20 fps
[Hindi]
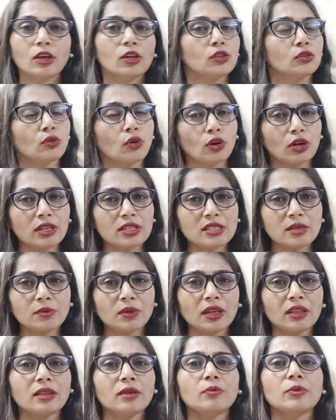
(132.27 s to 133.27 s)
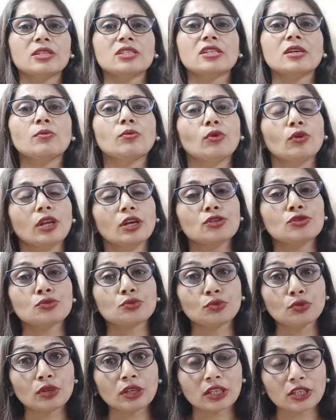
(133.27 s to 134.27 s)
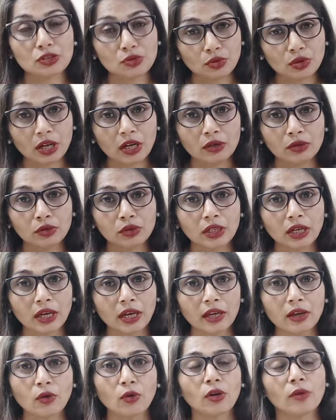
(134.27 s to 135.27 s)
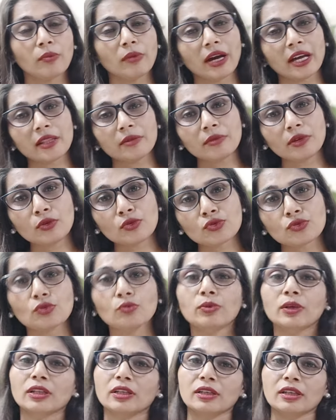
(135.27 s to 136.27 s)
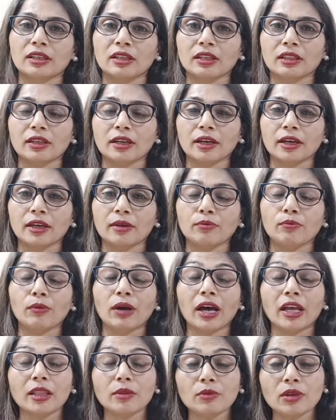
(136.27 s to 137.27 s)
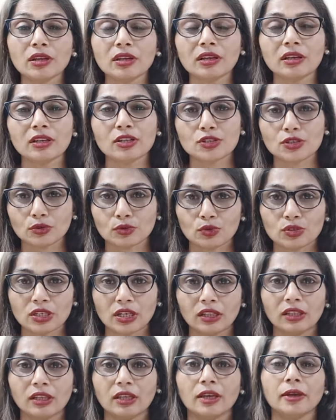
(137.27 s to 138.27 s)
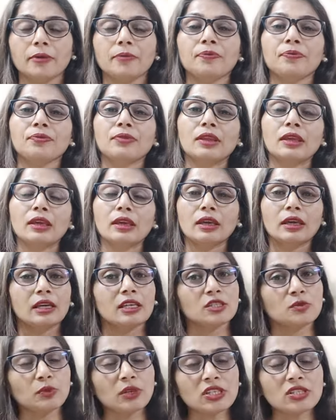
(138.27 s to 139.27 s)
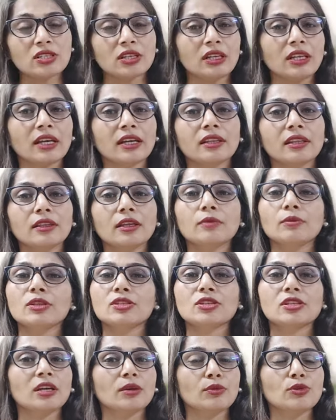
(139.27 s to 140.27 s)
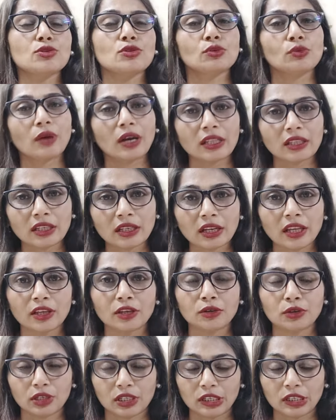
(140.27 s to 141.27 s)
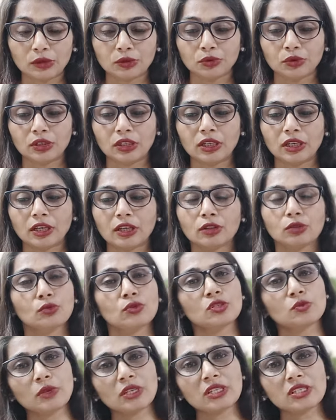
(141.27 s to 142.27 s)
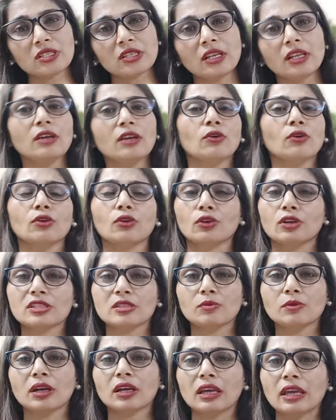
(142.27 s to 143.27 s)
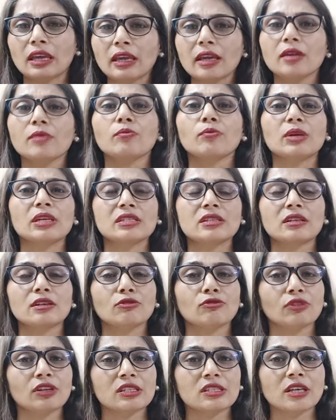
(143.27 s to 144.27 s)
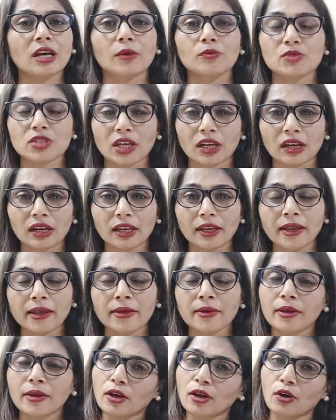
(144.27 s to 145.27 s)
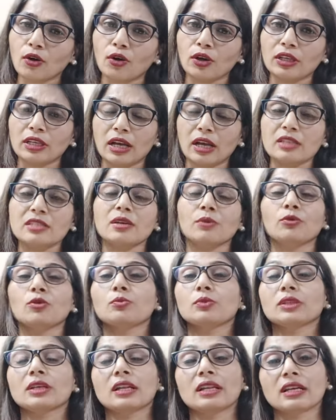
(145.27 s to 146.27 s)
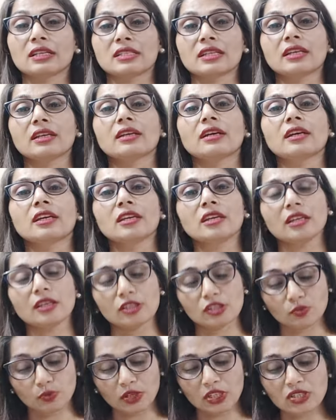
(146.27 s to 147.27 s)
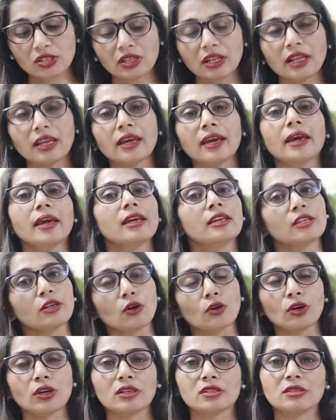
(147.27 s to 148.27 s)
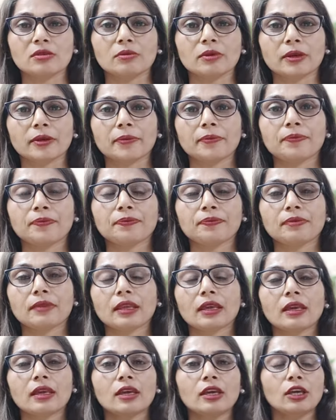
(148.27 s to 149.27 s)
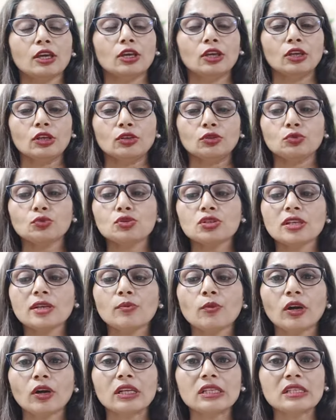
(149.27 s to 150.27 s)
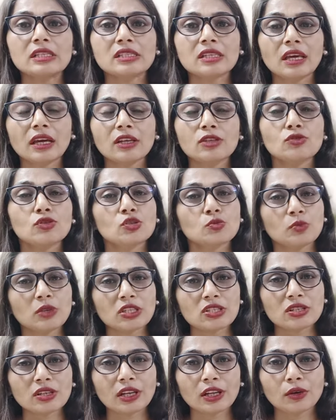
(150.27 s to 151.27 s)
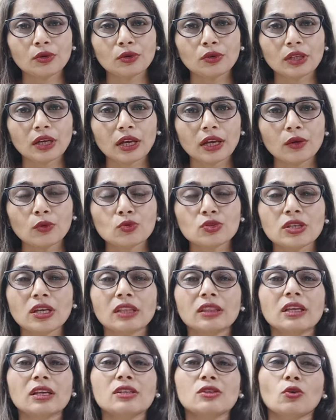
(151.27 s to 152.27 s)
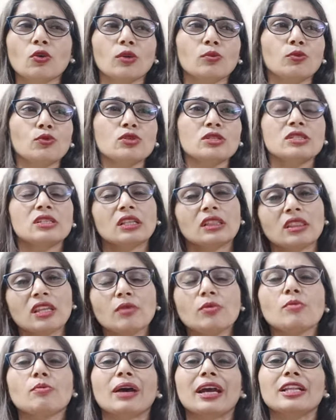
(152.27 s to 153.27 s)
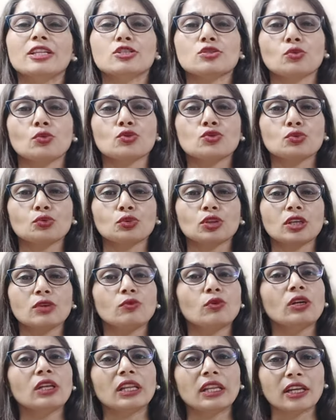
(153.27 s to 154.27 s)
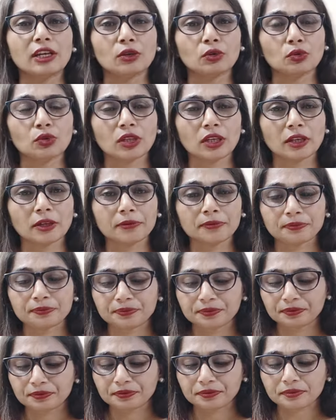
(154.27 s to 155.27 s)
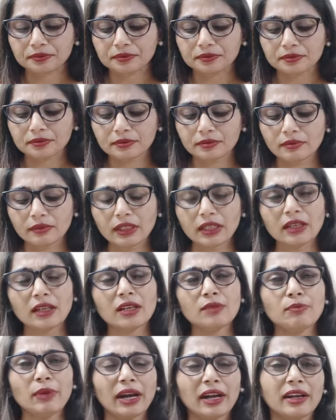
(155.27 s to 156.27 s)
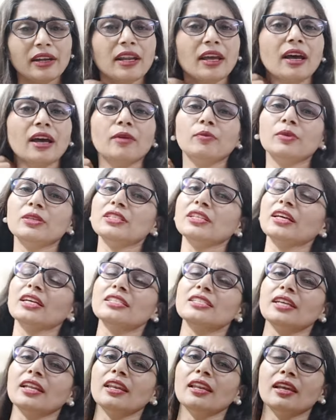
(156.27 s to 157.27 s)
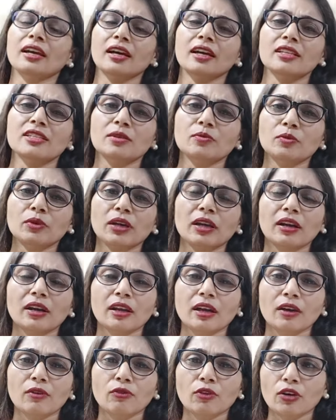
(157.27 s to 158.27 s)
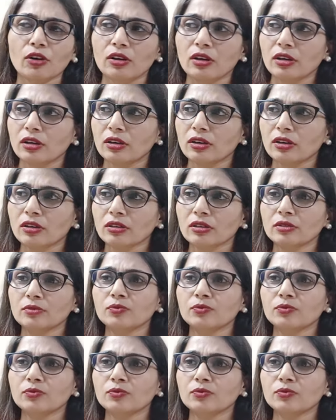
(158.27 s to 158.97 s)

तो ऑटिज़म के अंदर बच्चा बोलना शुरू कर चुका होता है और बाद में उसको बंद कर देता है बाद में रिग्रेशन हो जाती है स्पीच डिले के अंदर बच्चे ने कभी शुरुआत ही नहीं की होती है तो स्पीच डिले और ऑटिज्म का एक मेजर डिफरेंस आप जान लें और यहाँ से आपको पता लग जाएगा कि स्पीच डिले है या ऑटिज्म है दूसरी इंपॉर्टेंट चीज़ है कि जो स्पीच डिले होता है उसके अंदर ऑलमोस्ट जितने भी माइल होते हैं वो डिलेड होते हैं बैठना बच्चे का चलना जंप करना वो और